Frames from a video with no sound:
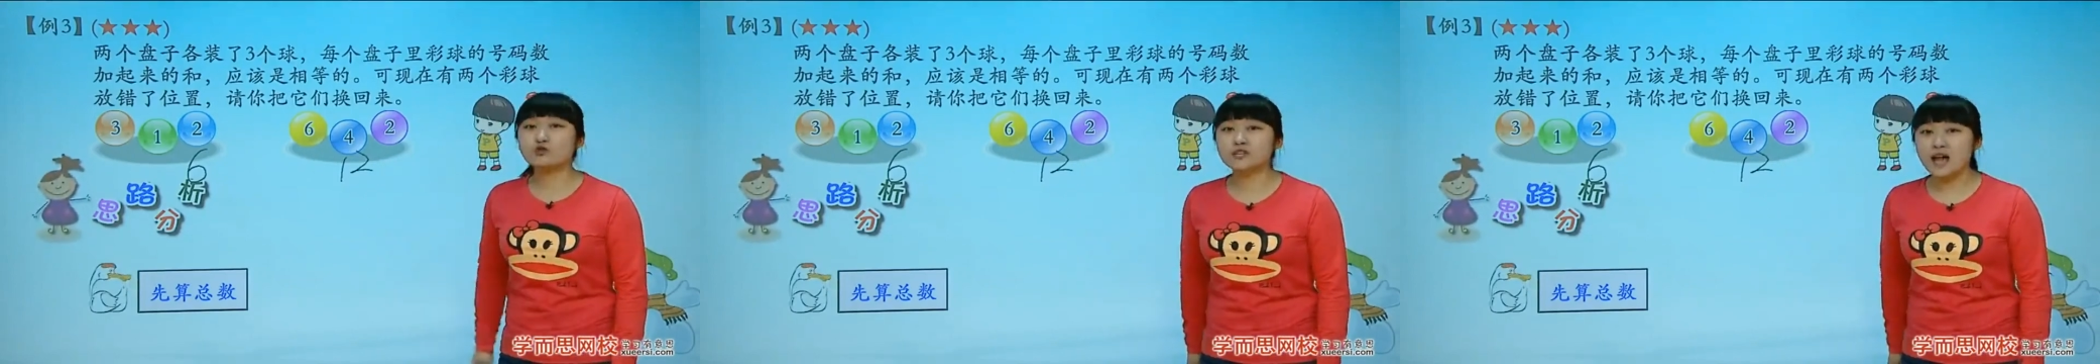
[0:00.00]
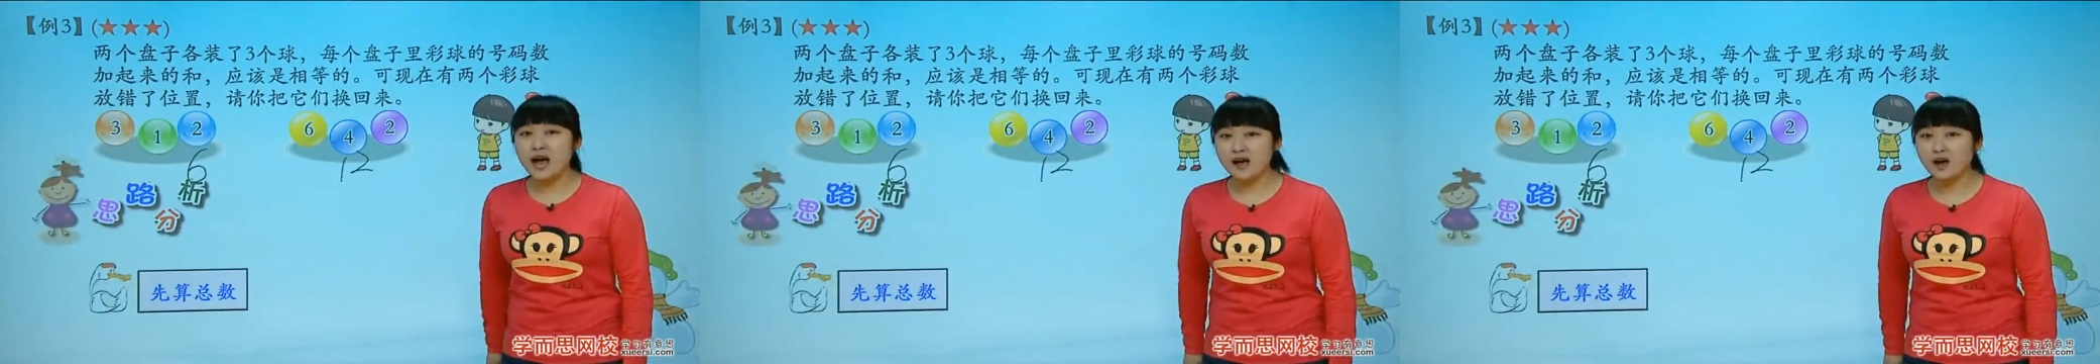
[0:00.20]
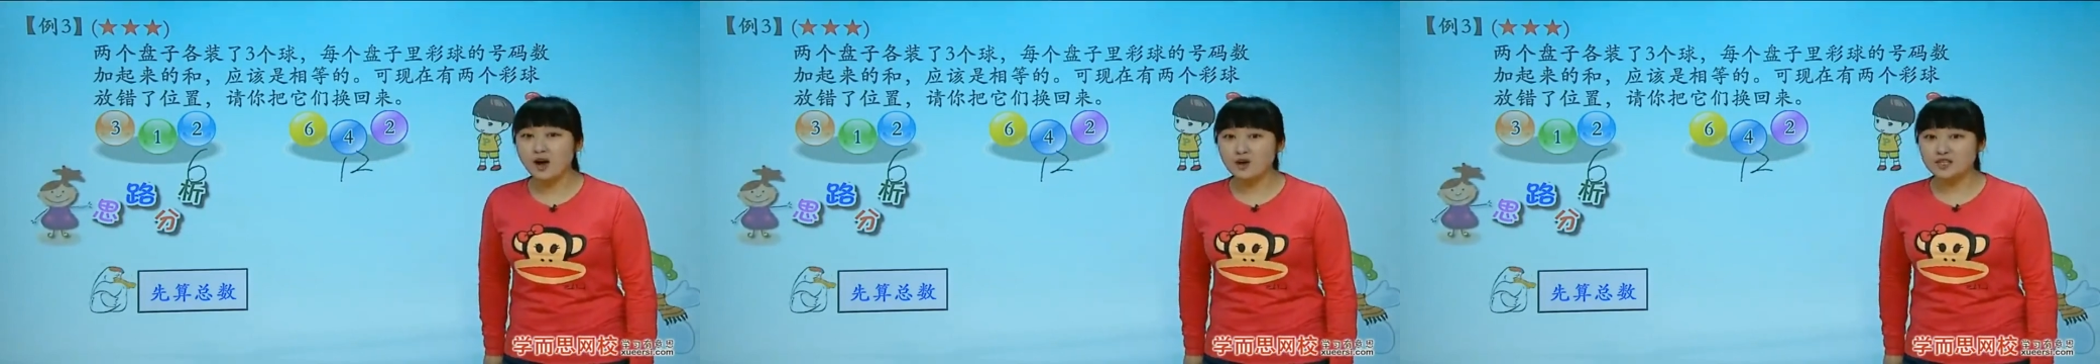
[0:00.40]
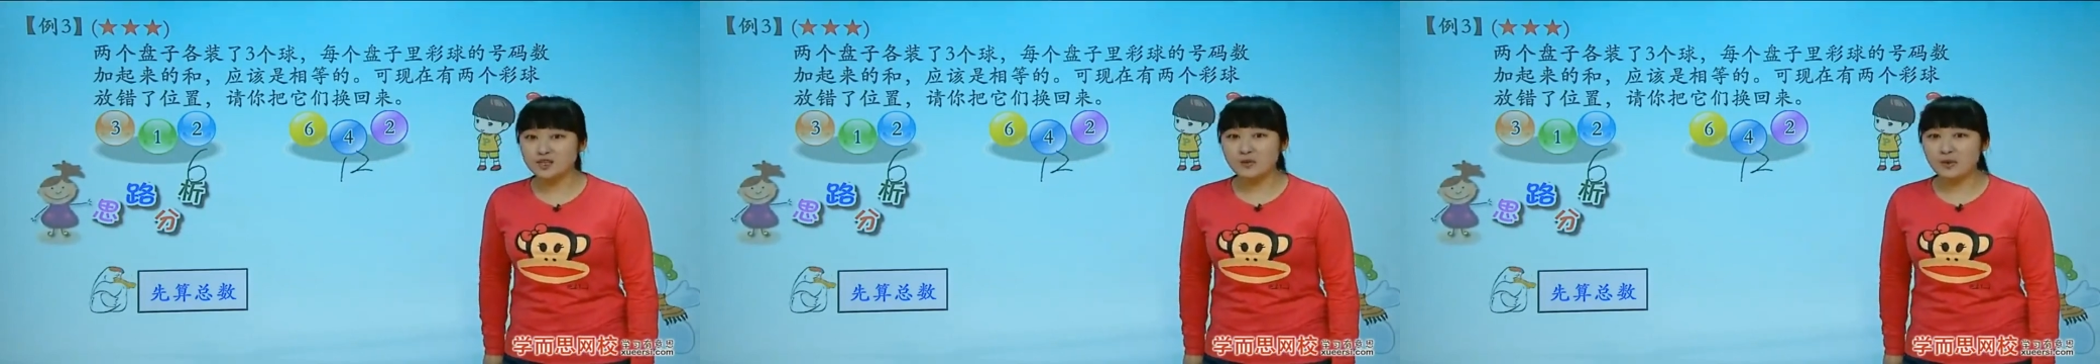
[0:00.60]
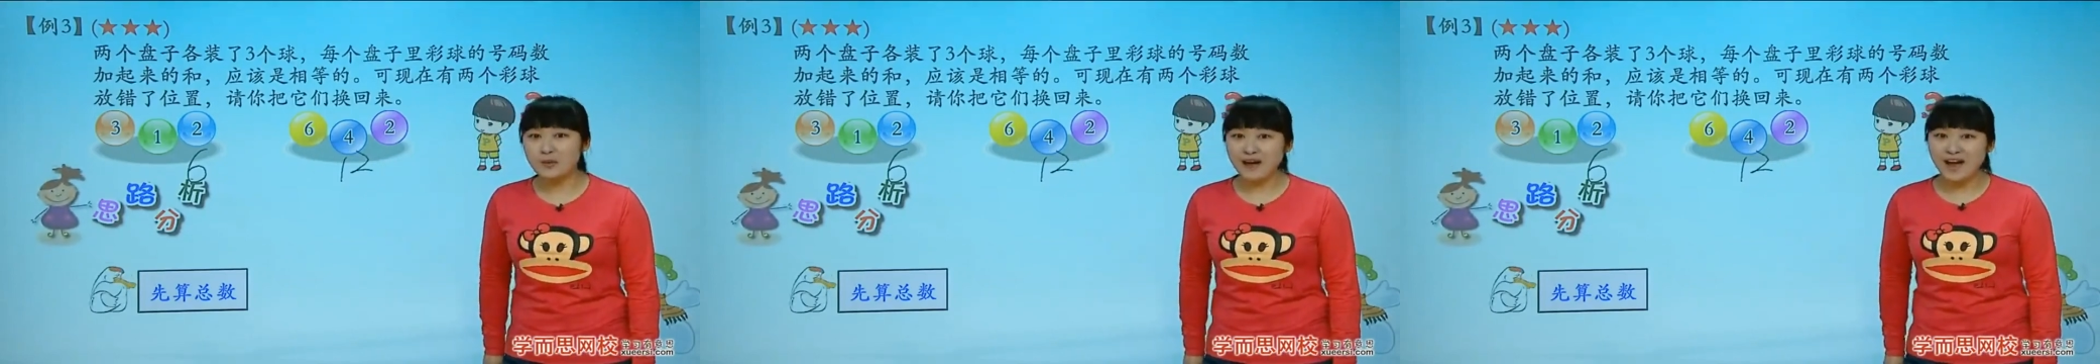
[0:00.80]
然后怎
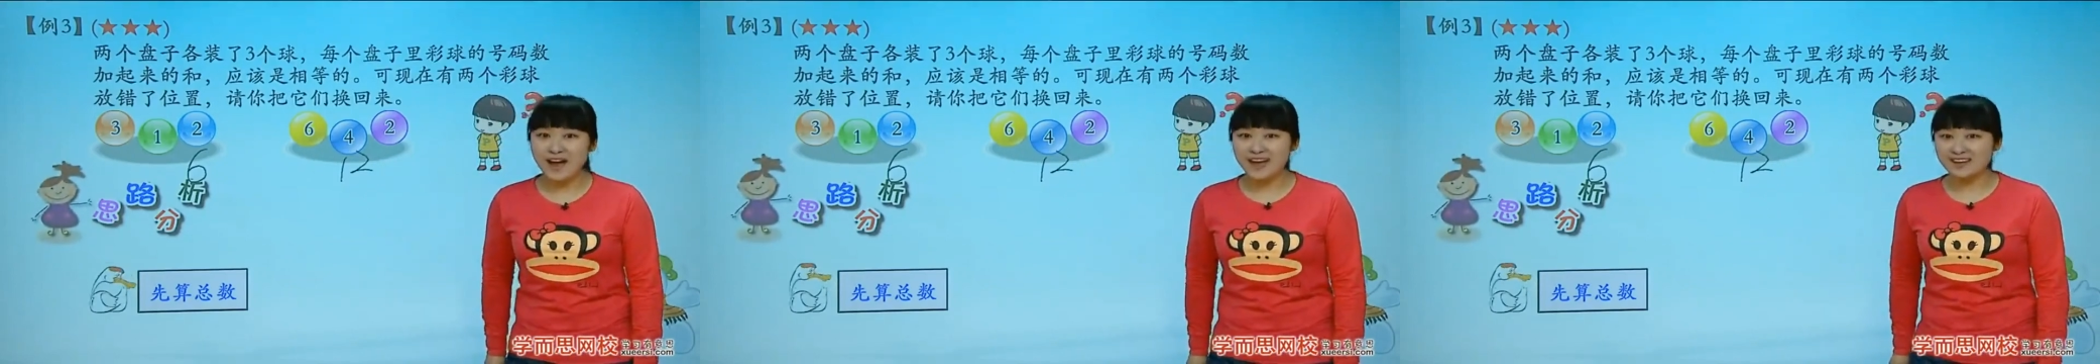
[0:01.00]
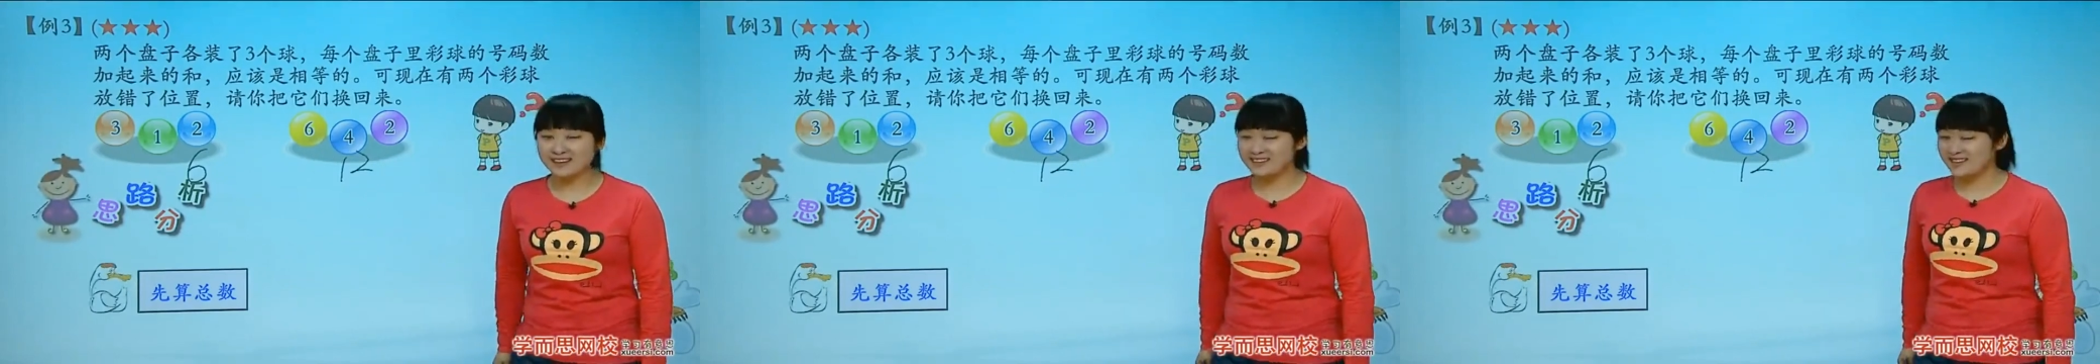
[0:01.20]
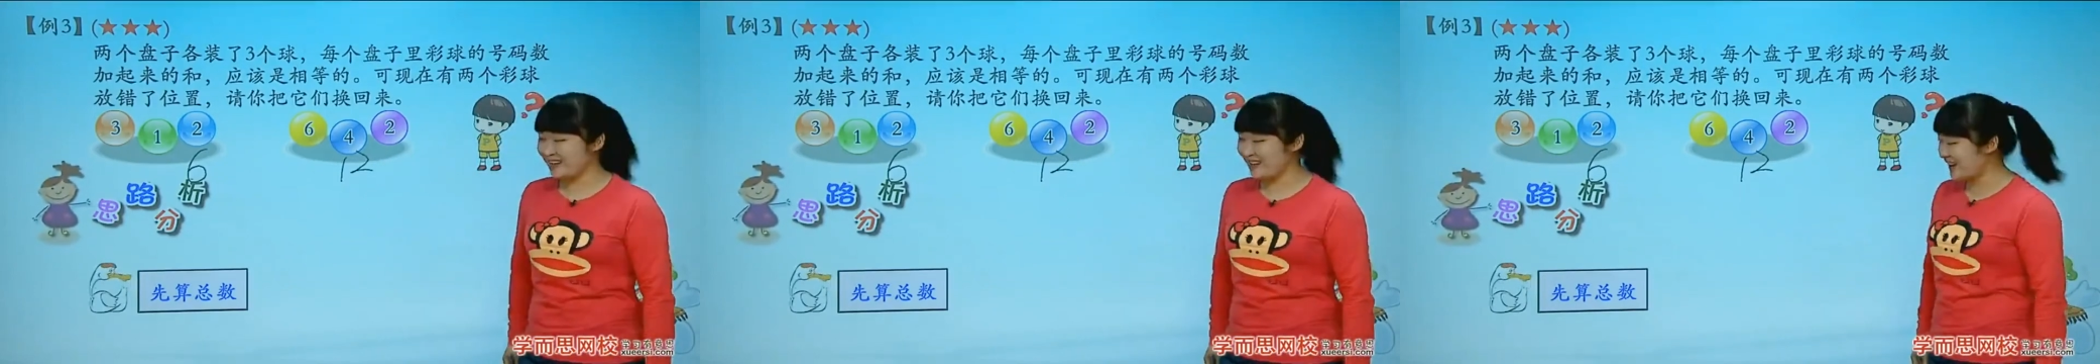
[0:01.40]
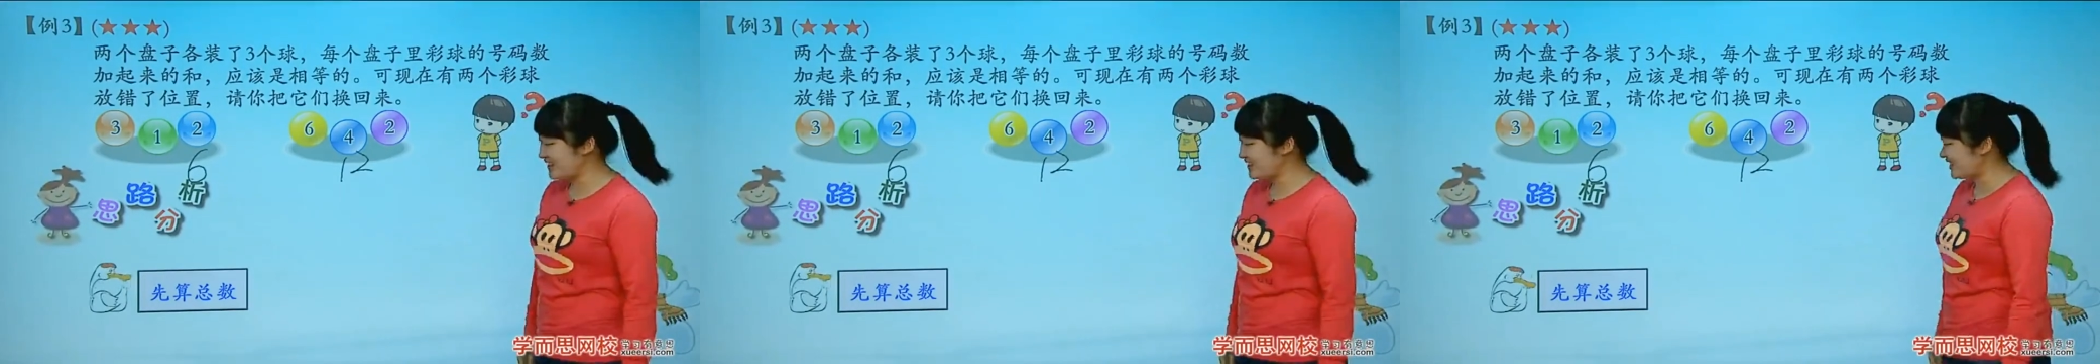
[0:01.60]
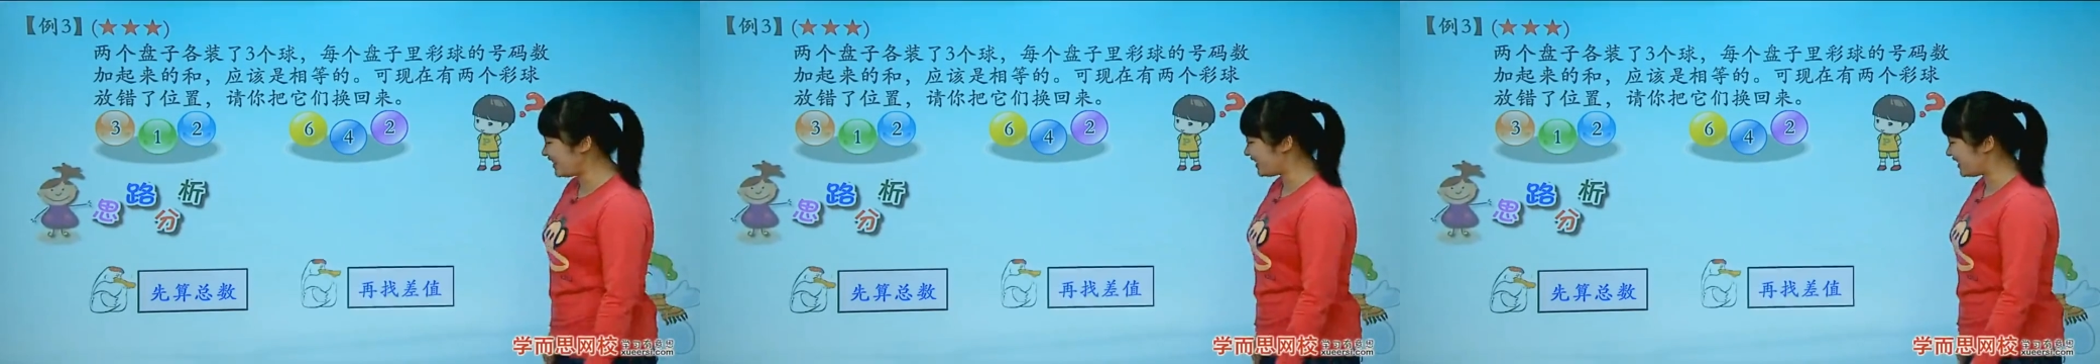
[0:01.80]
么办？请看
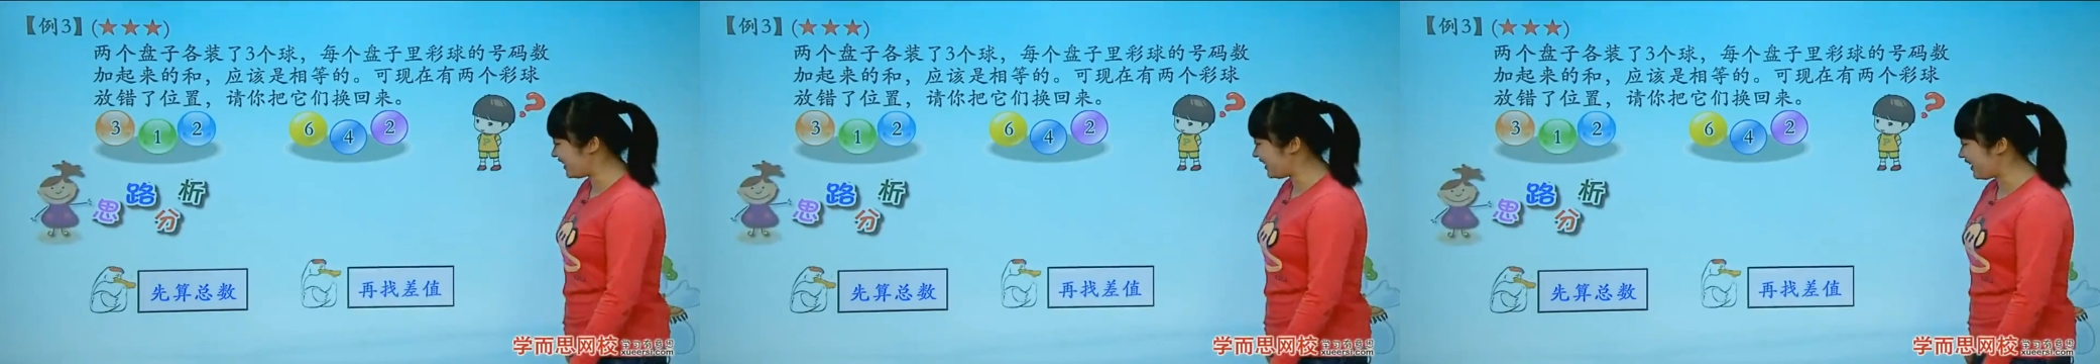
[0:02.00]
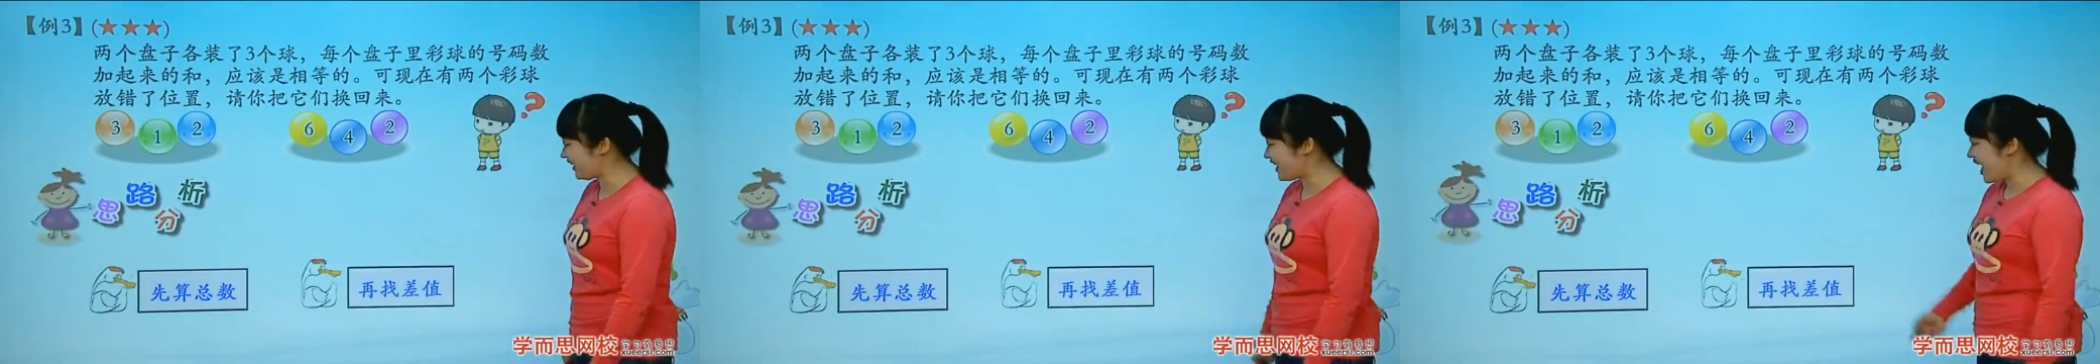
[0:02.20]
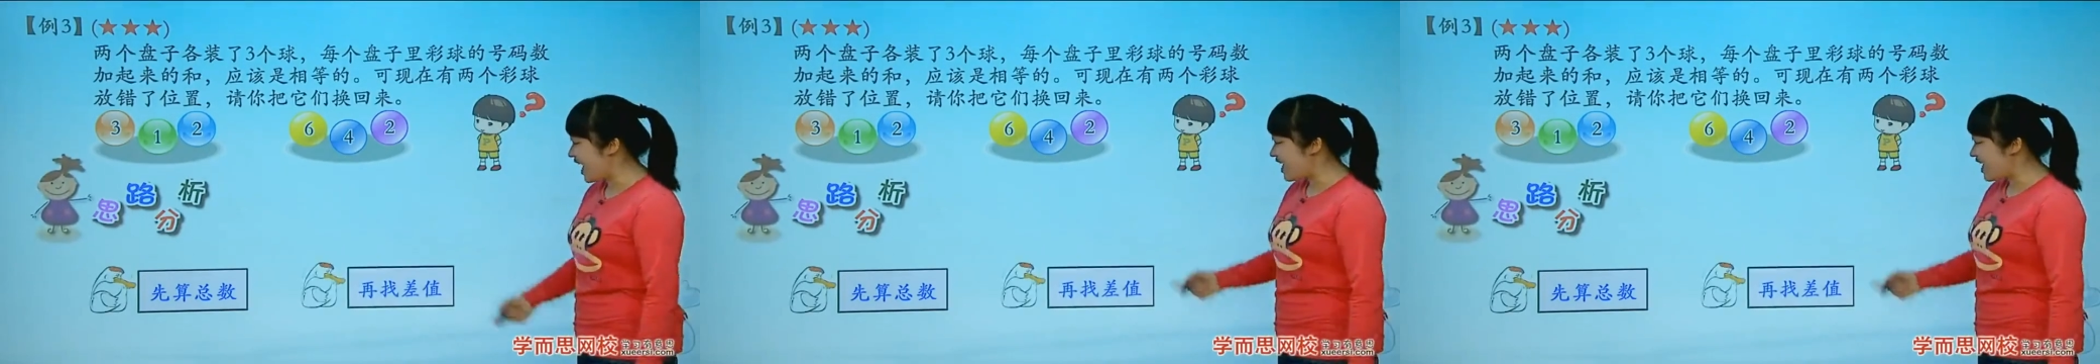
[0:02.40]
这里，